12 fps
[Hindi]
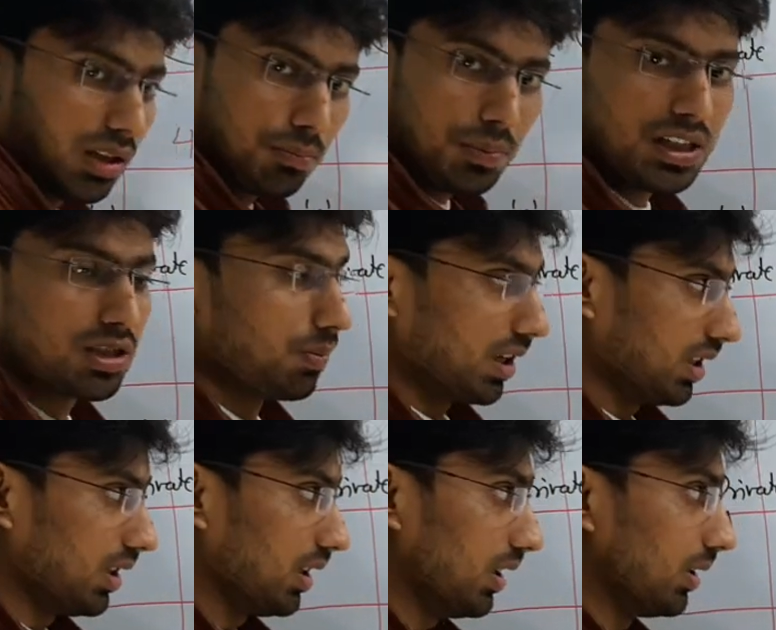के बीच मानी
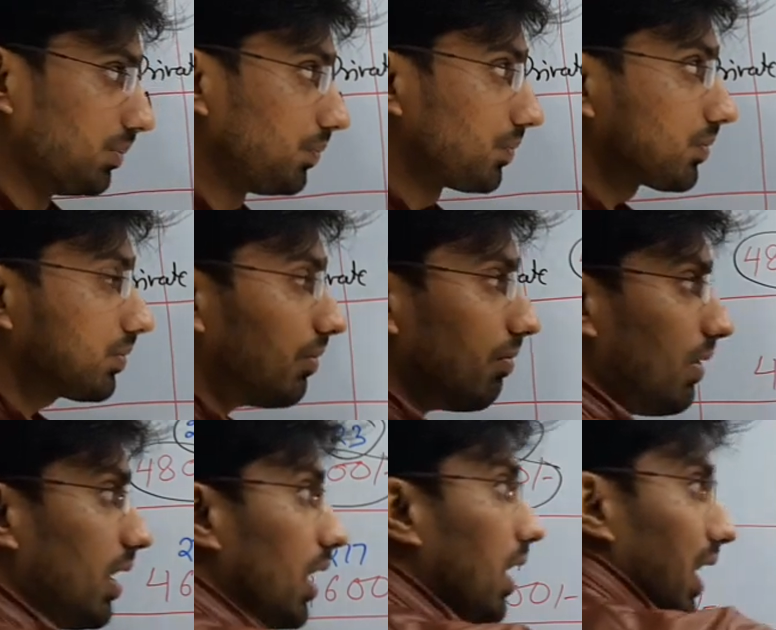गई है
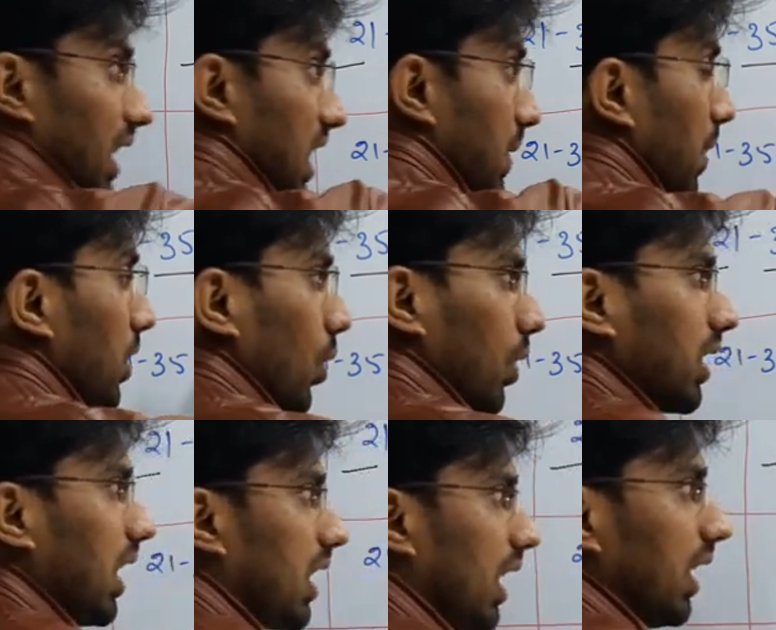इसमें
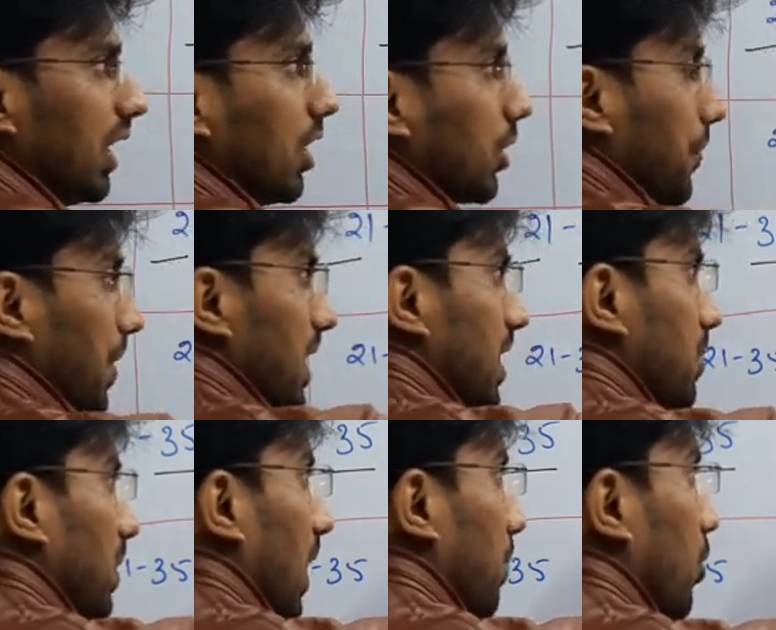योग्यता क्या है तो फ्रेंड
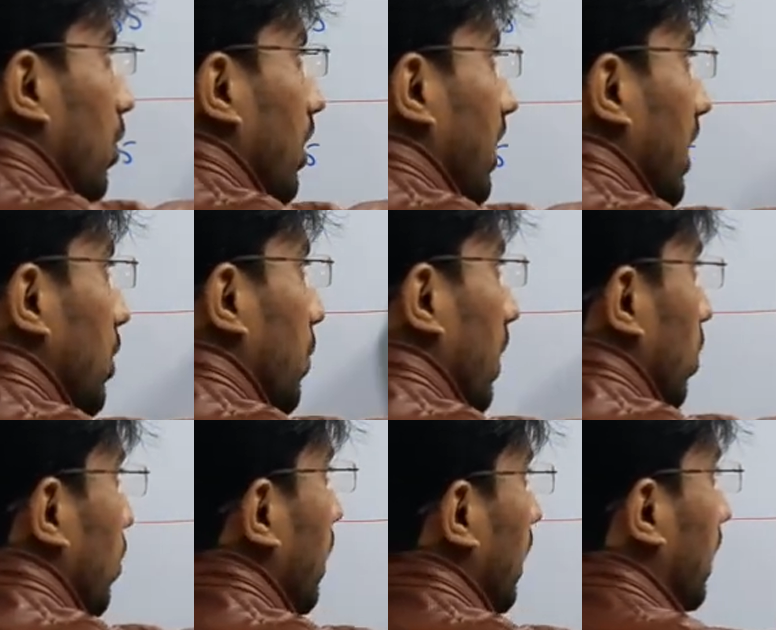इसमें आपको ग्रेजुएट
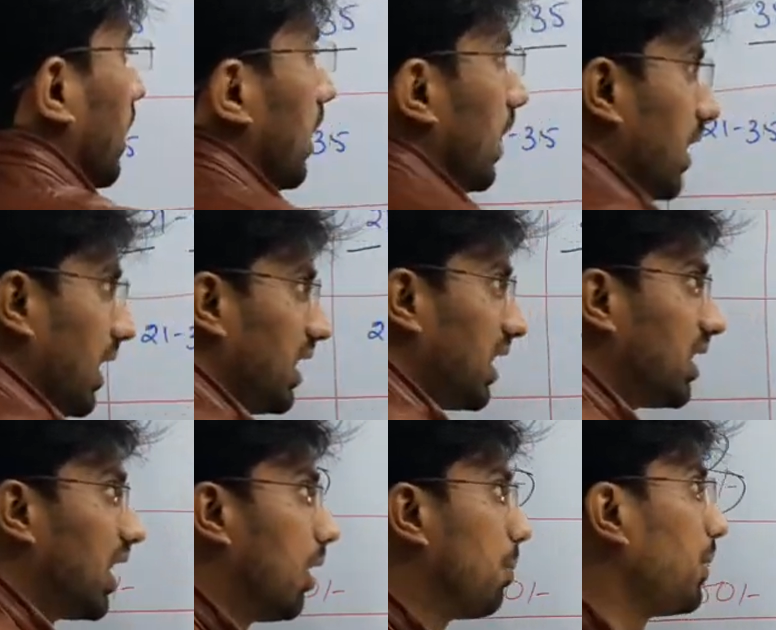होना है यानी यदि
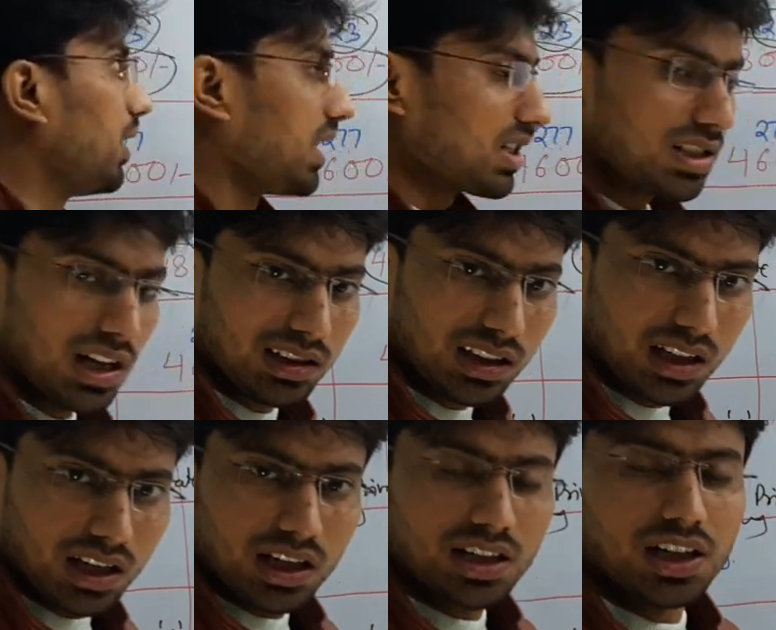आप स्नातक
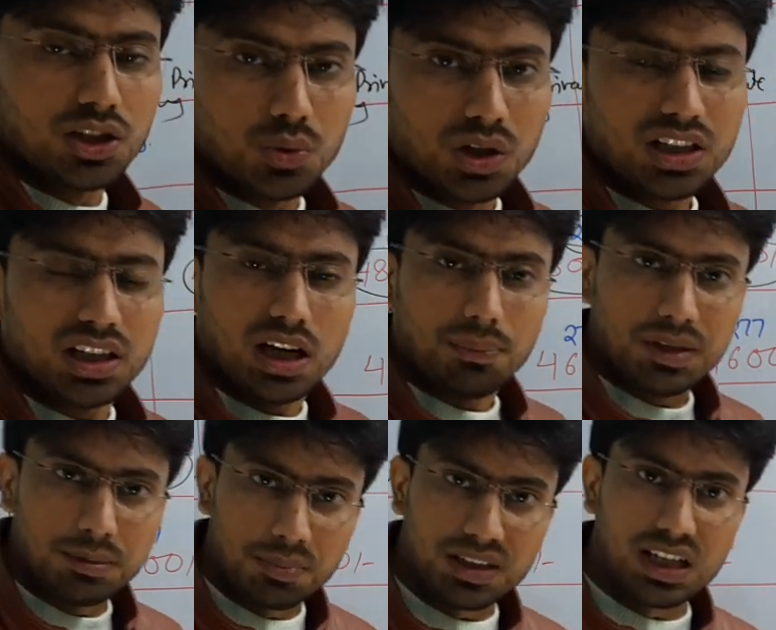हैं ग्रेजुएट हैं
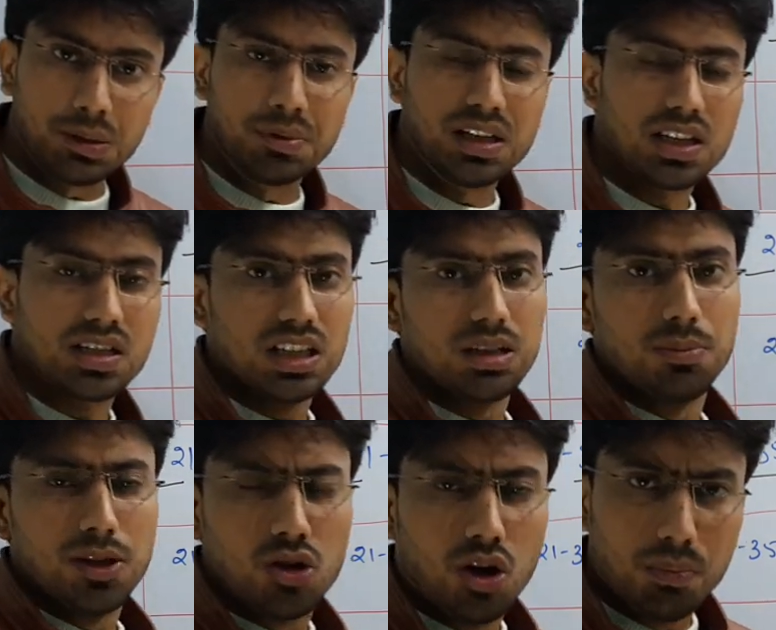आपने बीए बीएससी
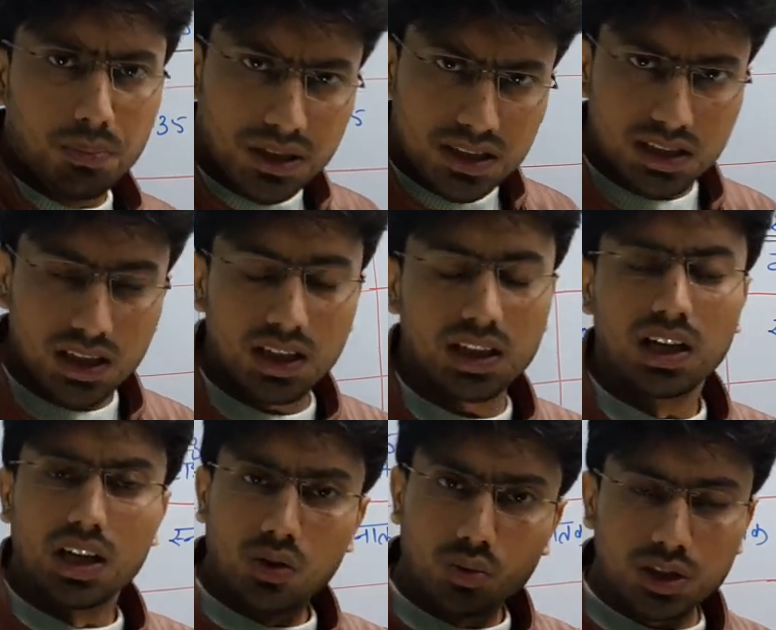बीकॉम बीसीए
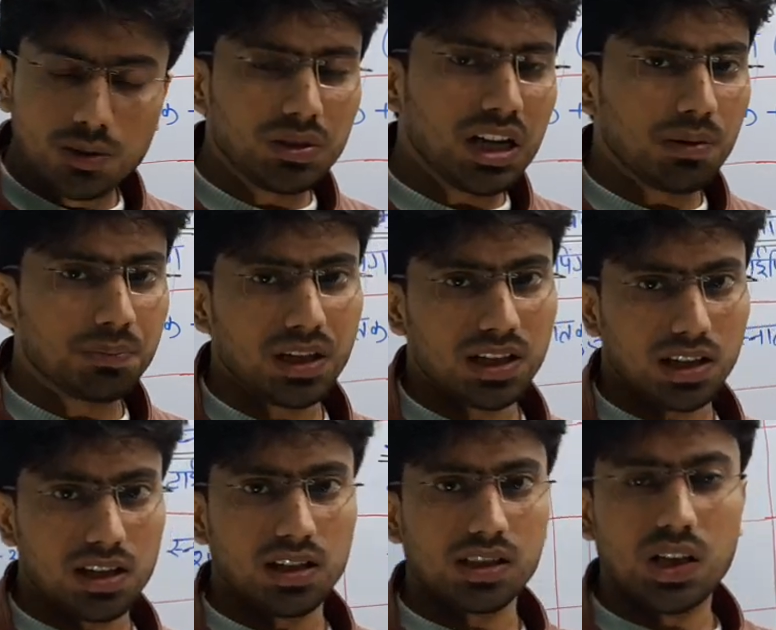कुछ भी आपने
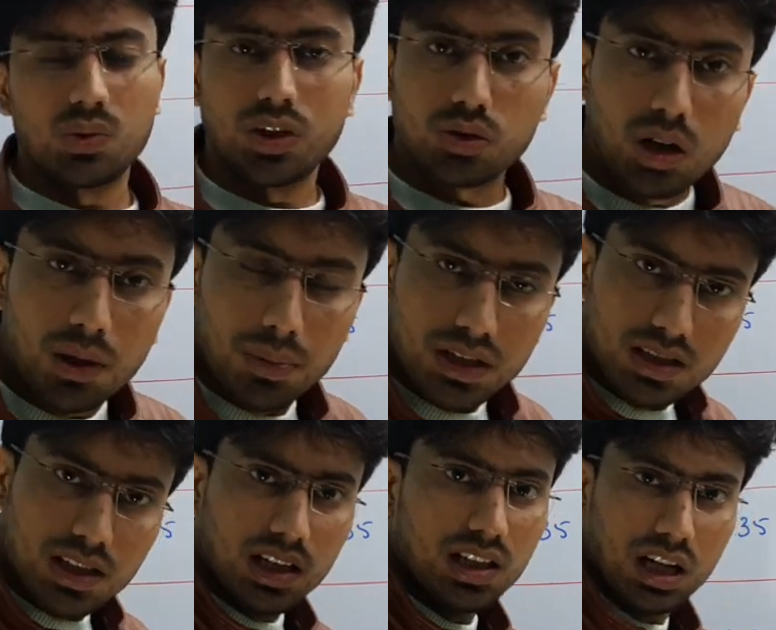करके रखा हुआ तो आप
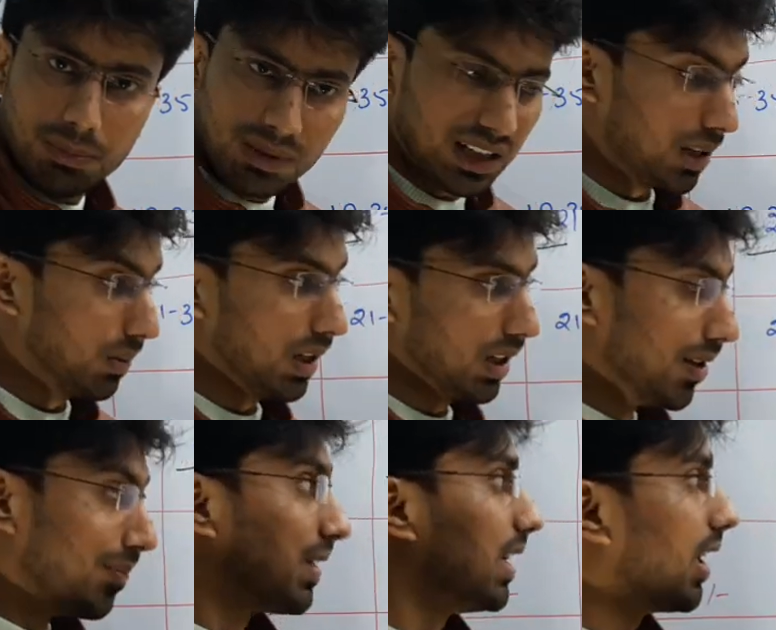इसके लिए एप्लीकेबल है
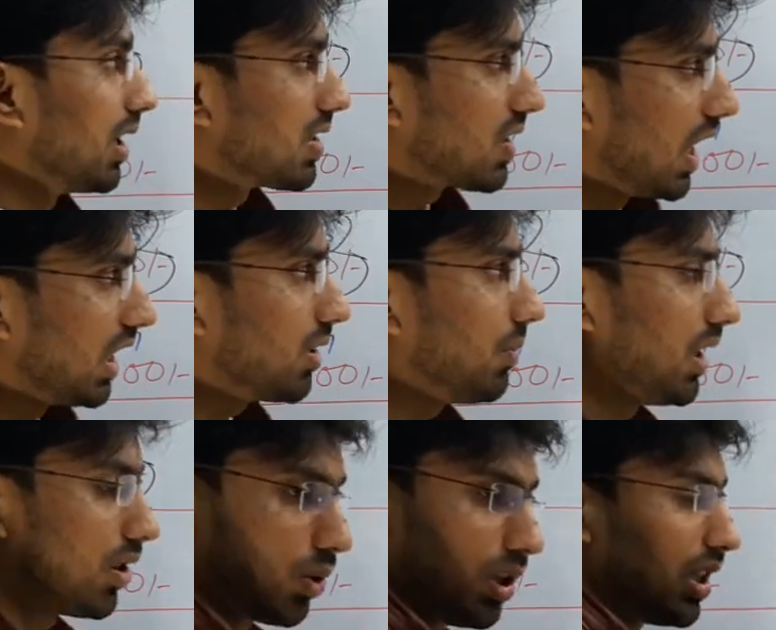लेकिन साथ में
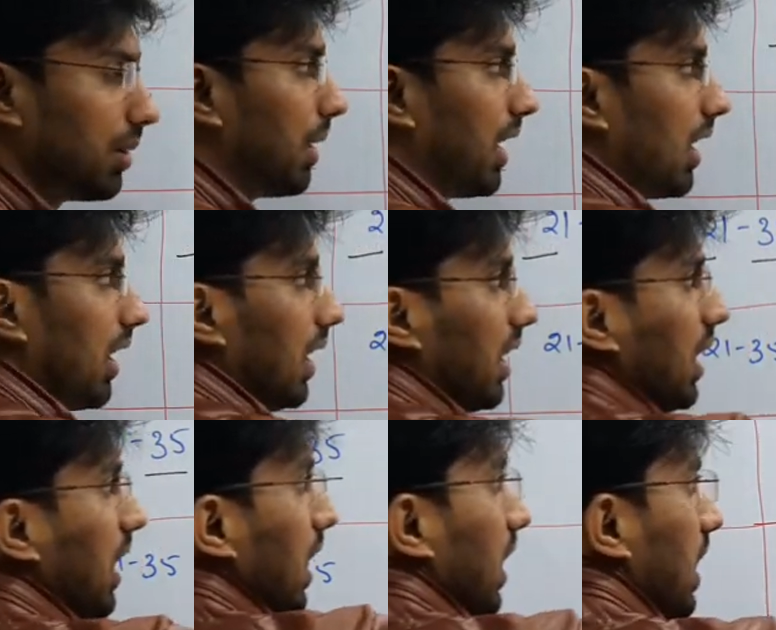इन्होंने ये मांगा है
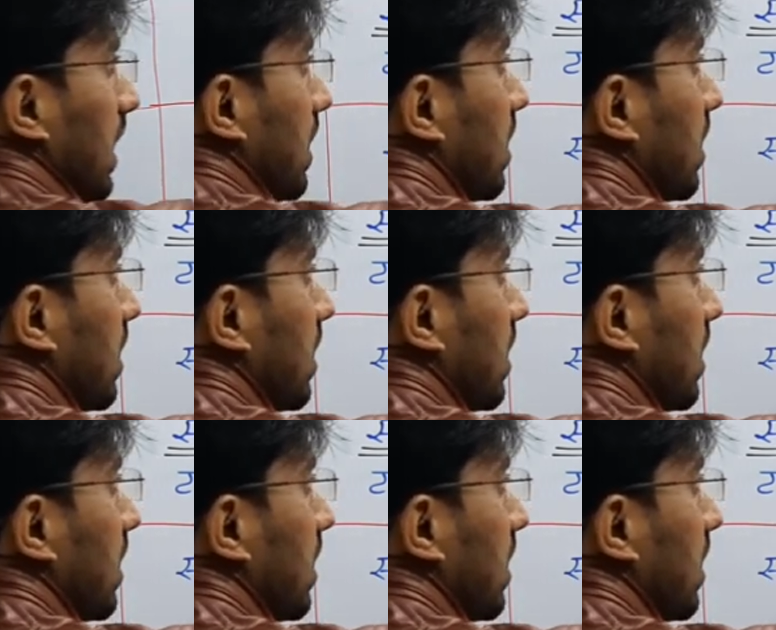कि